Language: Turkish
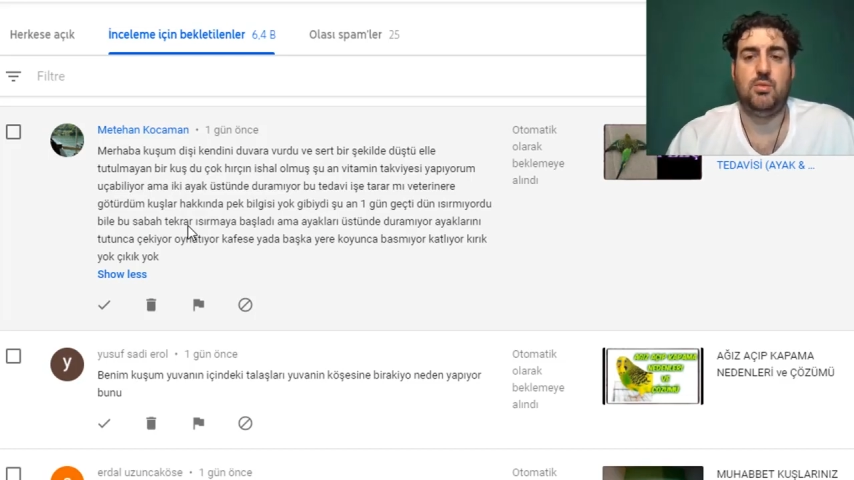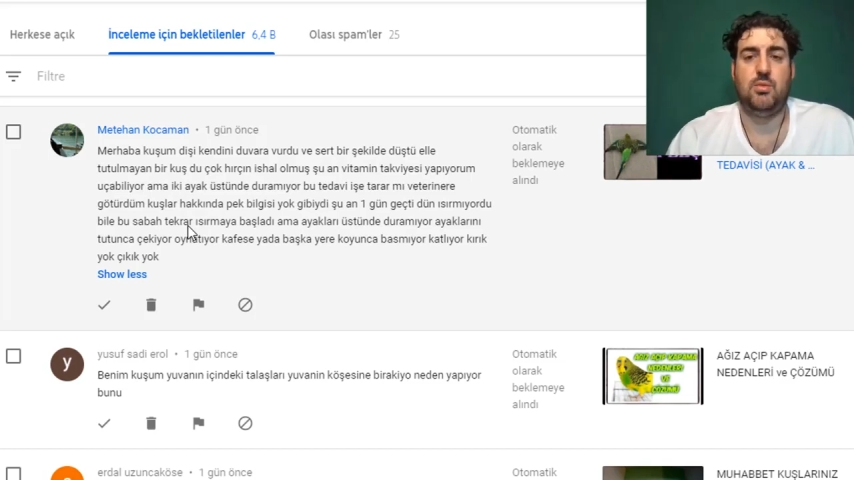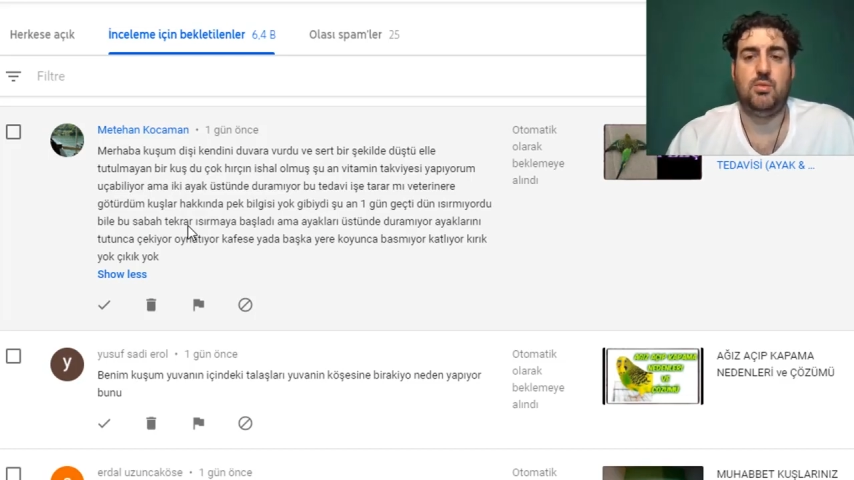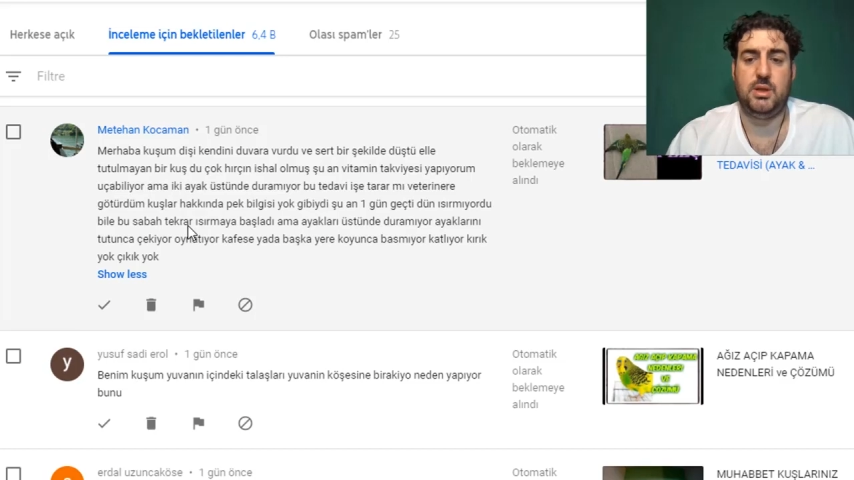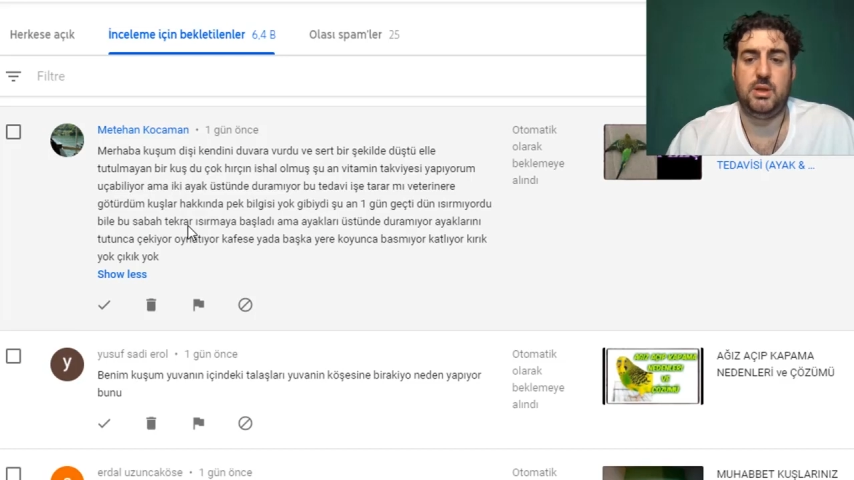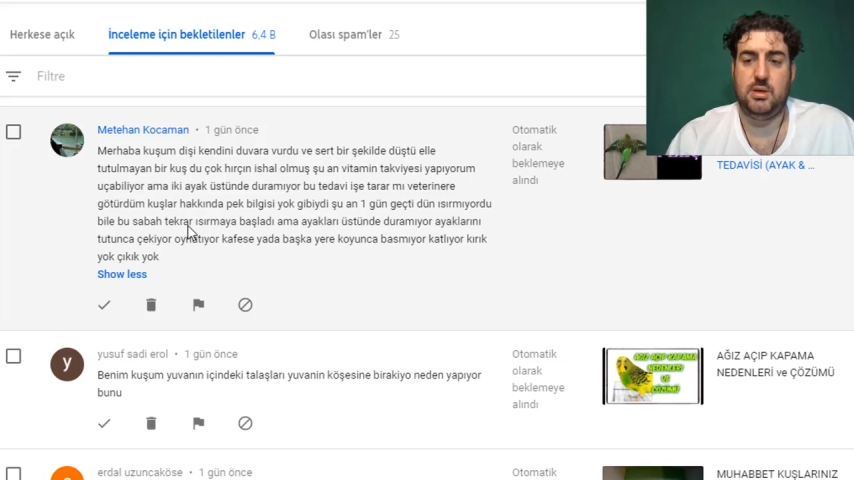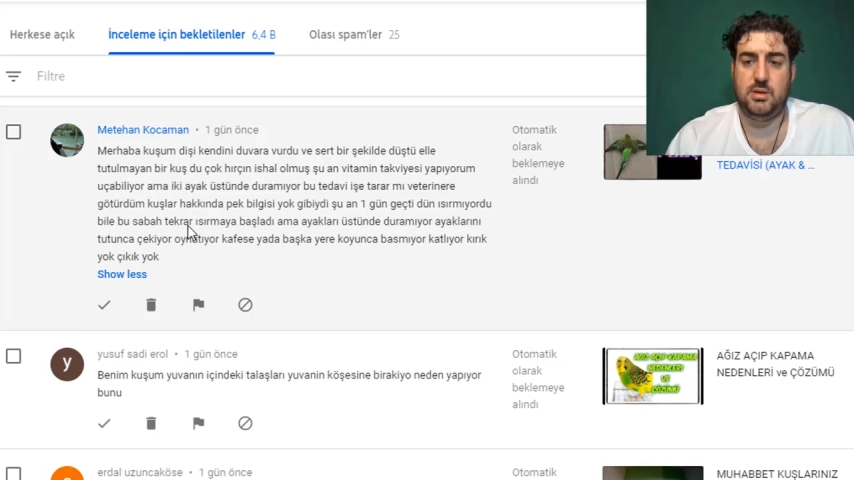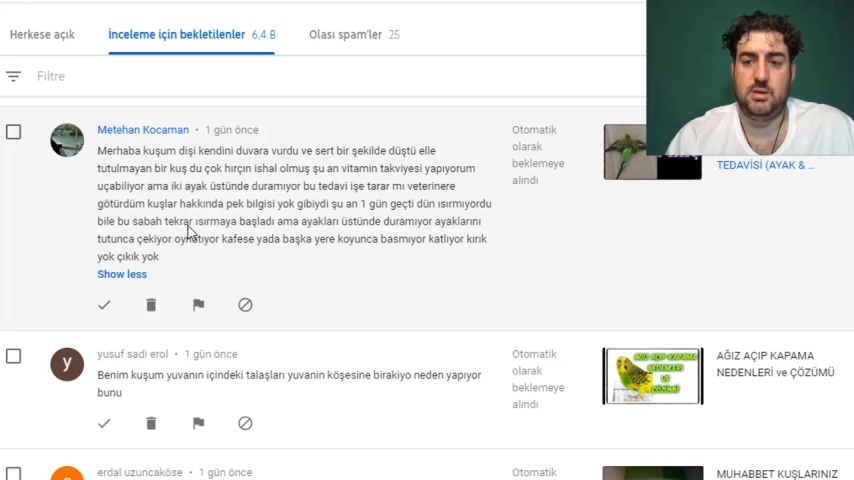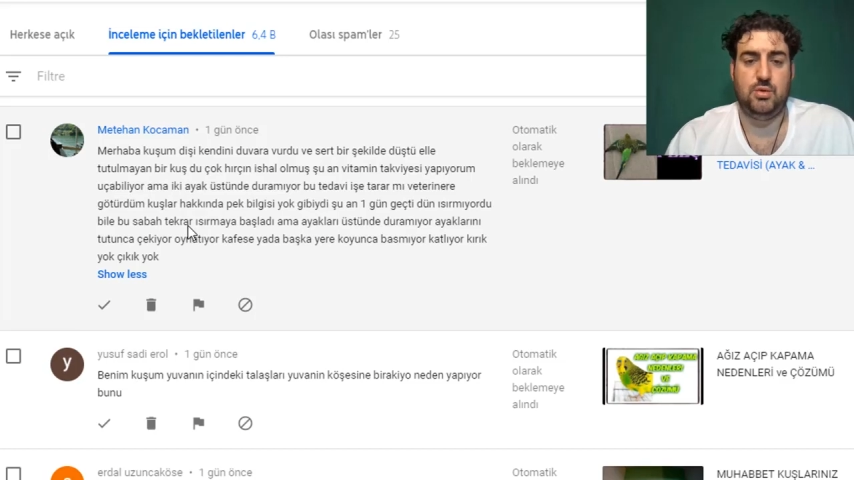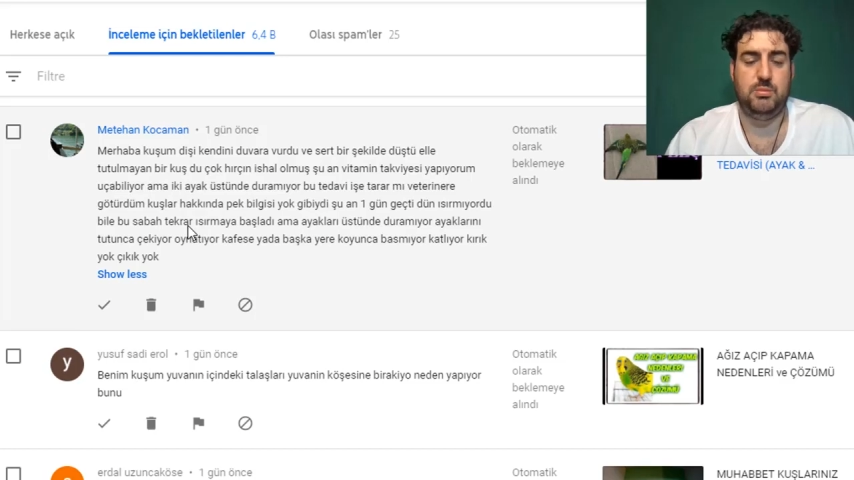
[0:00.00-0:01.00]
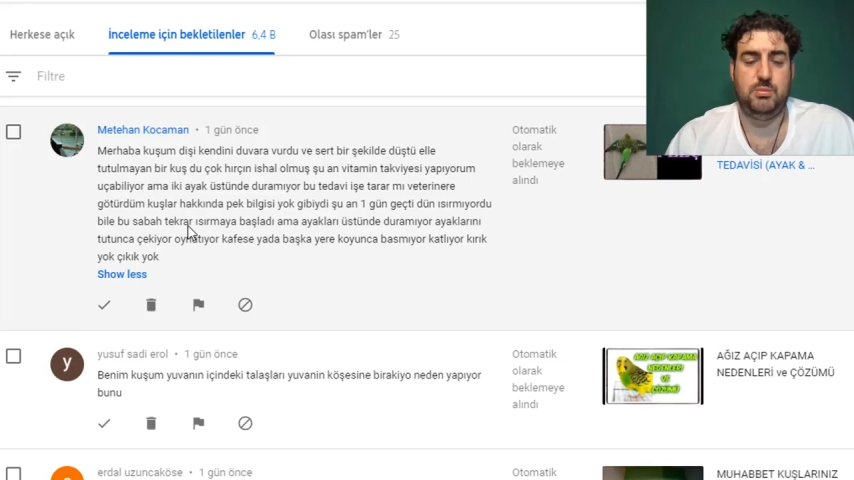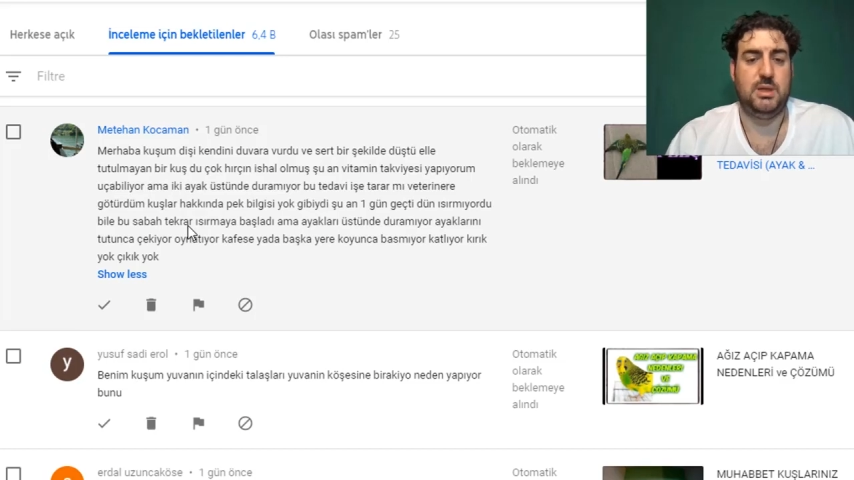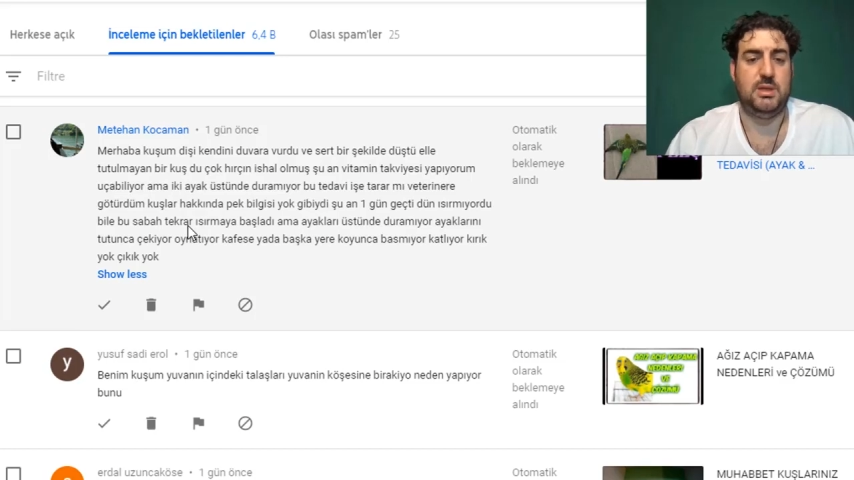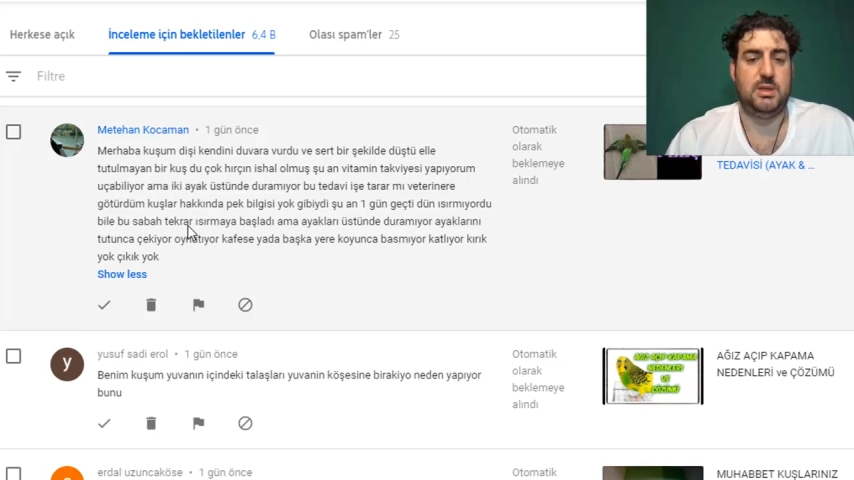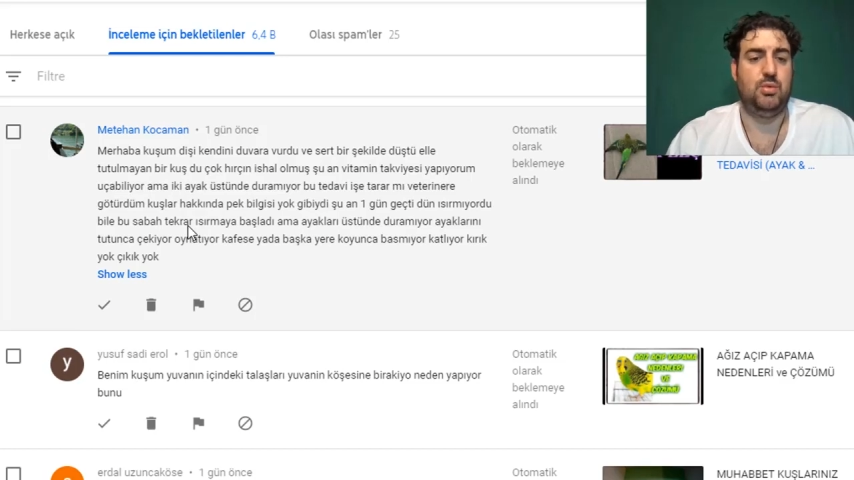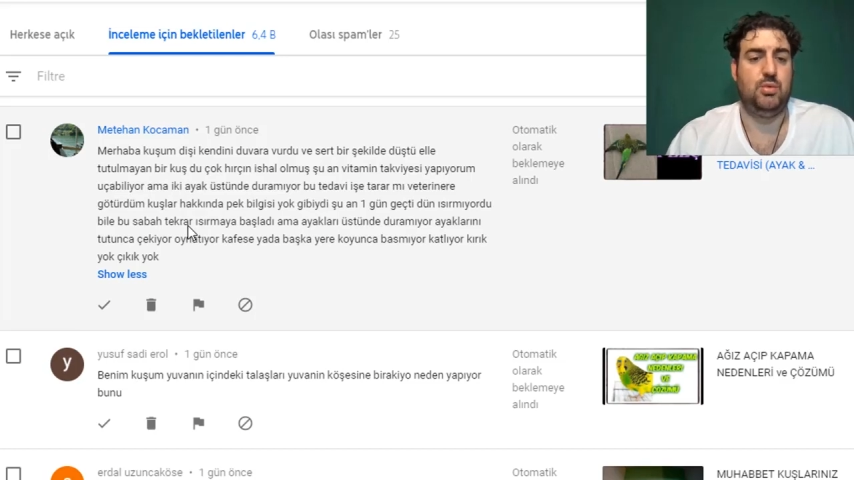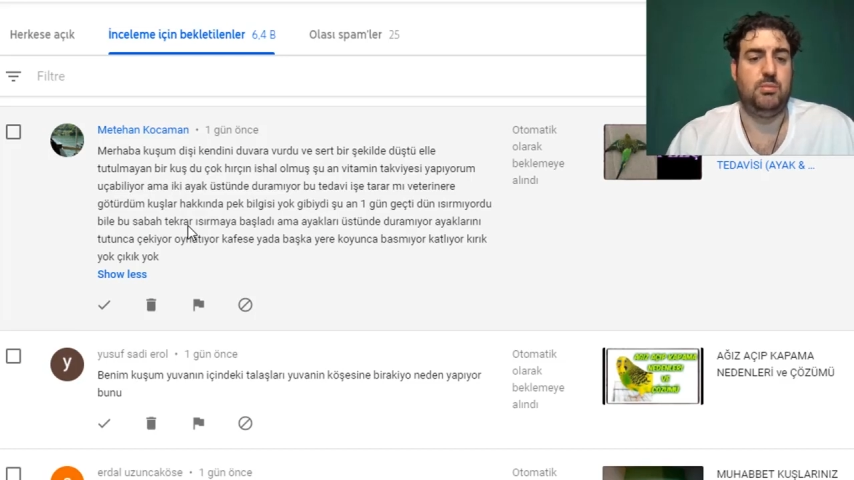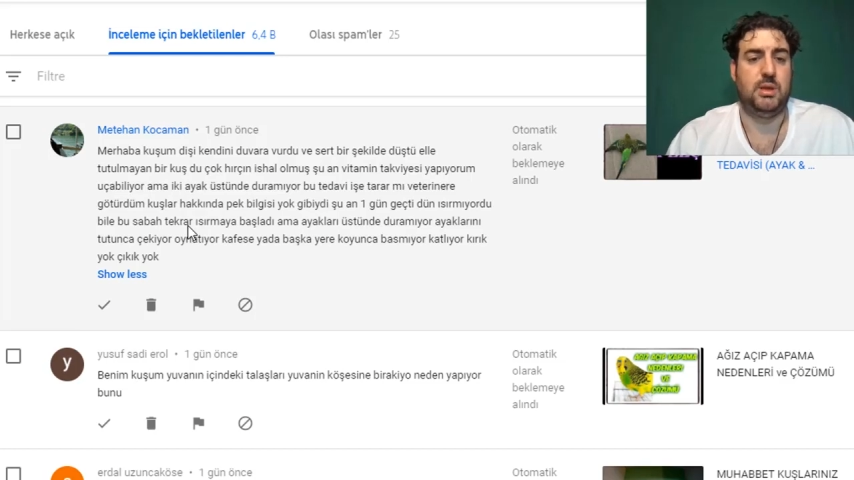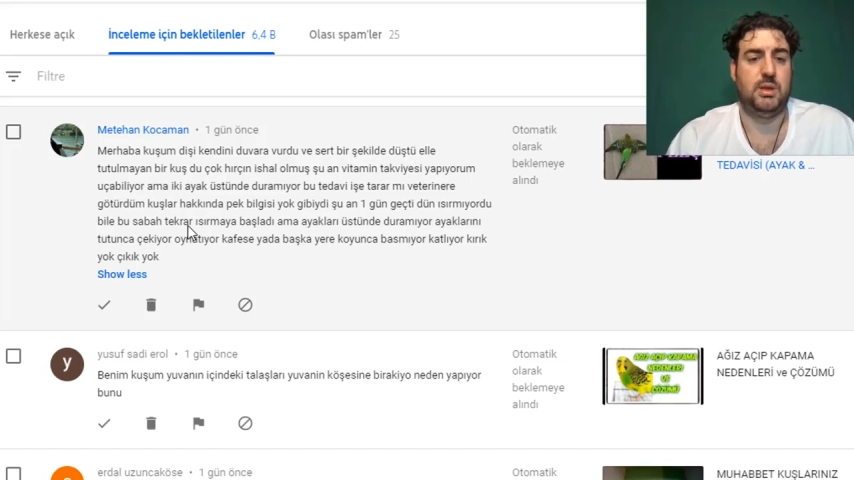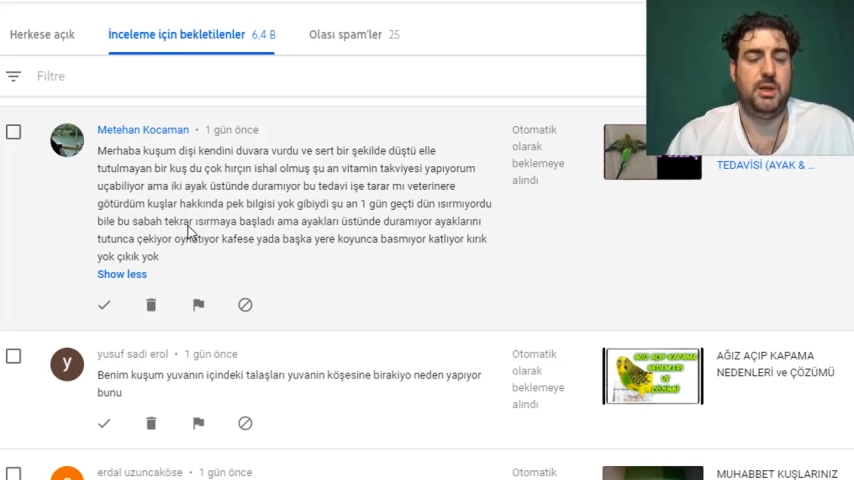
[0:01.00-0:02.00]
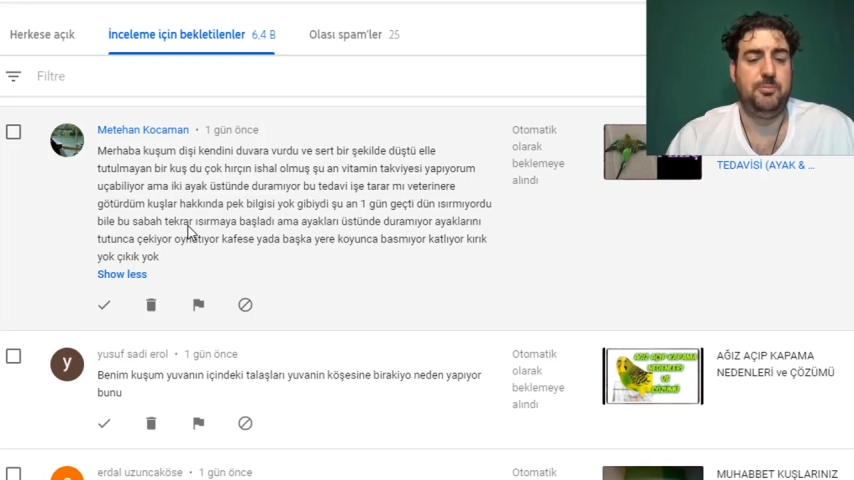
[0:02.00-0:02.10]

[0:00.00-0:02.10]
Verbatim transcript: Orada da e, bunun bilgisi bulunmakta.